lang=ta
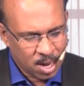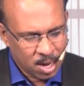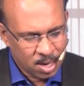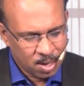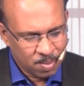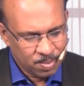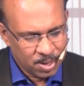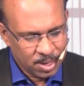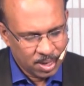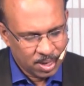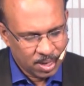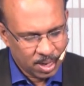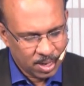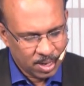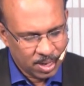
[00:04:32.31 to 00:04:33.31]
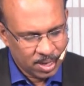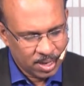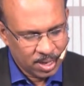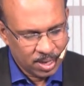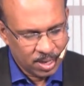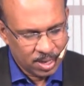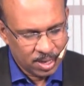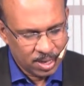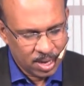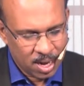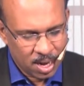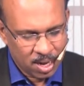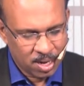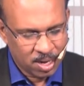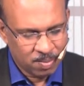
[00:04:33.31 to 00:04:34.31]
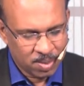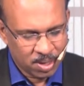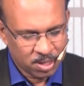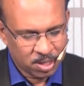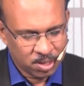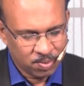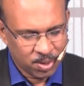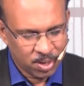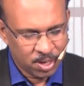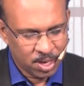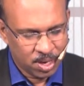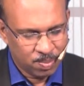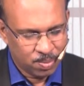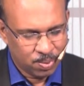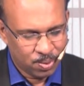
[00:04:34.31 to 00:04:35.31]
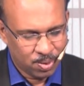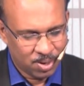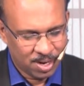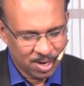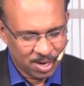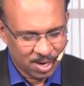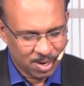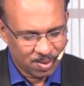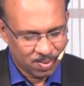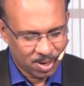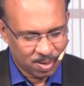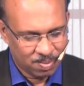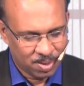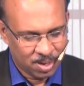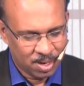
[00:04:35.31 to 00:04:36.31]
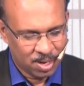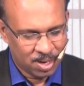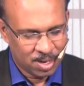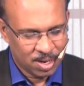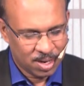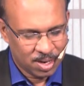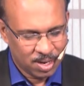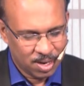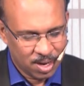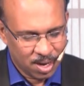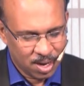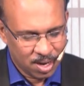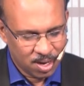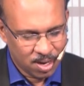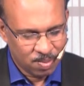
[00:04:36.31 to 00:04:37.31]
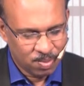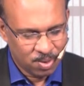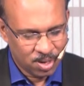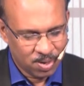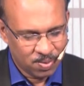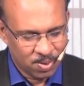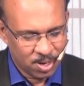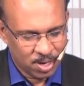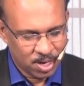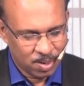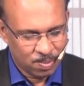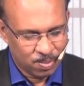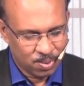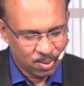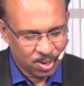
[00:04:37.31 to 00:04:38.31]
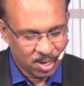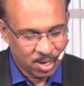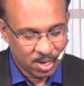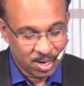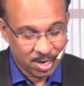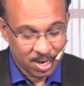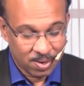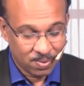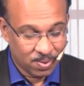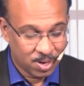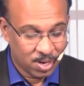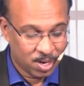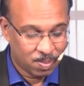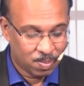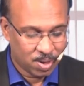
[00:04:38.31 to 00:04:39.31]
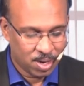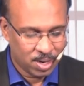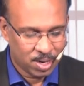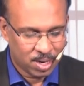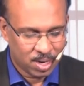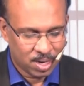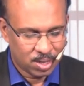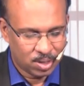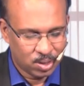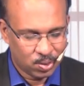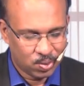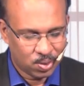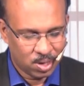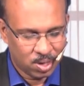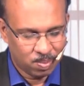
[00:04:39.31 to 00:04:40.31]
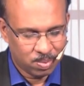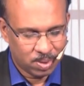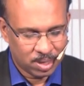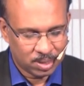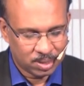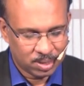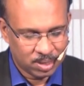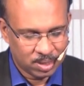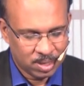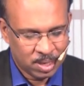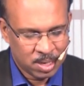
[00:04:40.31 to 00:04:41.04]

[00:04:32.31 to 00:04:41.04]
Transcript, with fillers: ஆனபடியினாலே நீங்கள் மற்றவர்களைப் போல நடவாமல் ஞானம் உள்ளவர்களைப் போல கவனமாய் நடந்து கொள்ள பார்த்து